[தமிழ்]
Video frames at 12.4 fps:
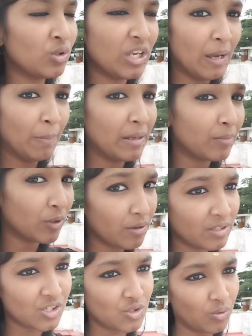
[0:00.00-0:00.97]
த்ரீ அப்படிங்கும்போதே
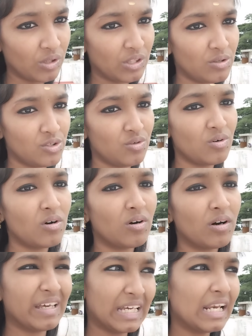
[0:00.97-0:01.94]
வச்சுட்டோம் இந்த வருஷம்
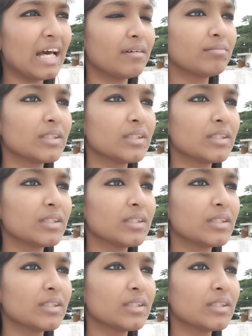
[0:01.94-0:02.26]
வைக்கல